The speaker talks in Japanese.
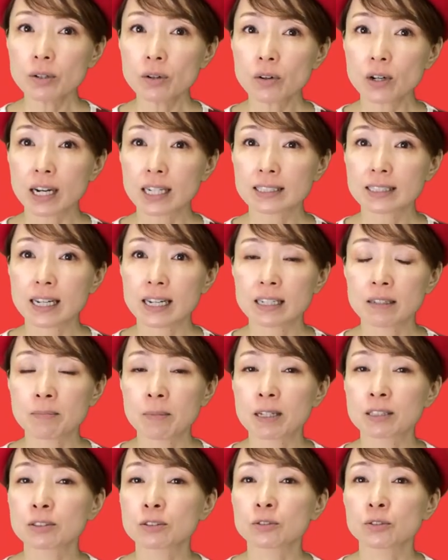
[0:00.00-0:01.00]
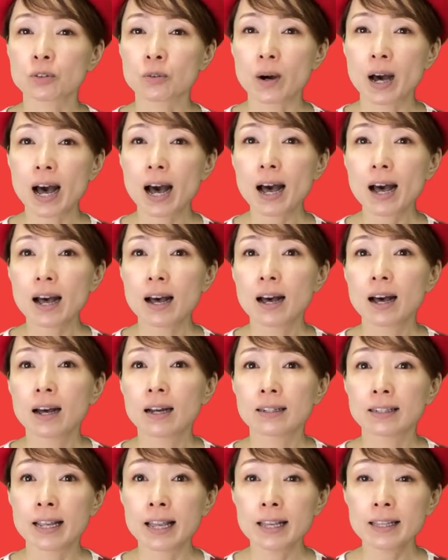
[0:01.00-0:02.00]
を飾りますのは
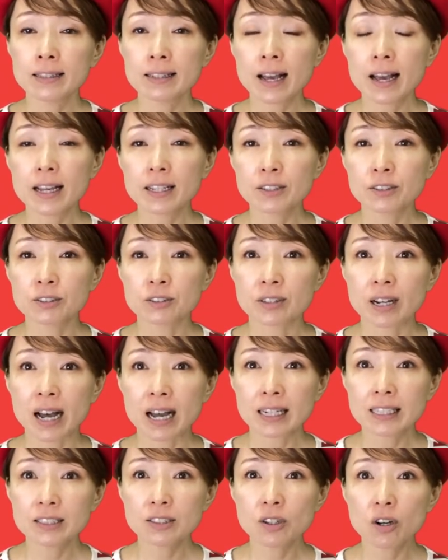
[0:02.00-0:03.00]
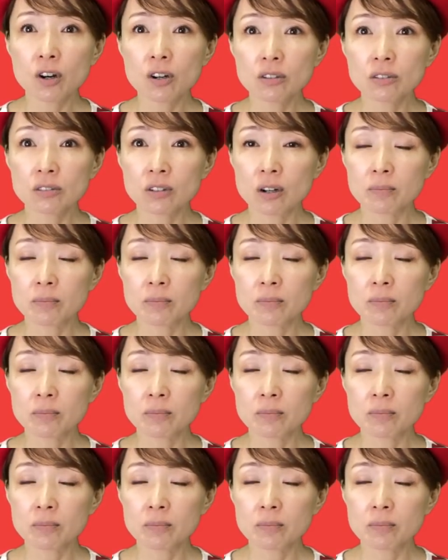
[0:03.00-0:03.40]
恋愛運愛情運を